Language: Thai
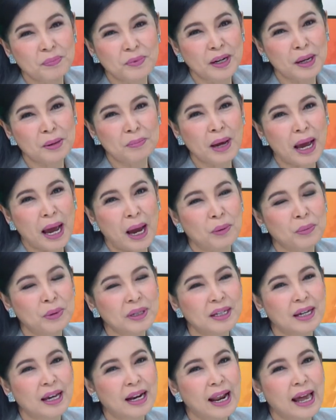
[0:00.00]
เรียนมหา
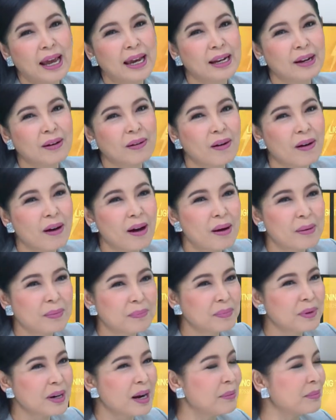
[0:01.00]
วิทยาลัยแล้วก็
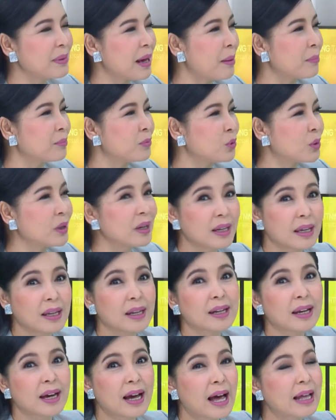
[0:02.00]
เริ่มทำธุรกิ
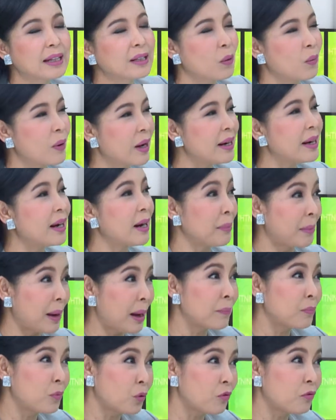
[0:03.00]
จนะคะแต่ว่าได้รับ
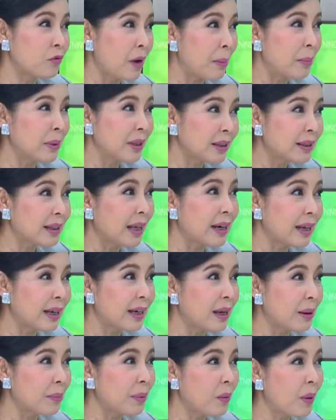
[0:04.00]
การปลูกฝังมาตั้งแต่
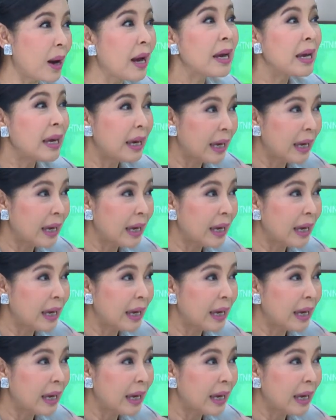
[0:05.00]
เด็กๆเพราะว่า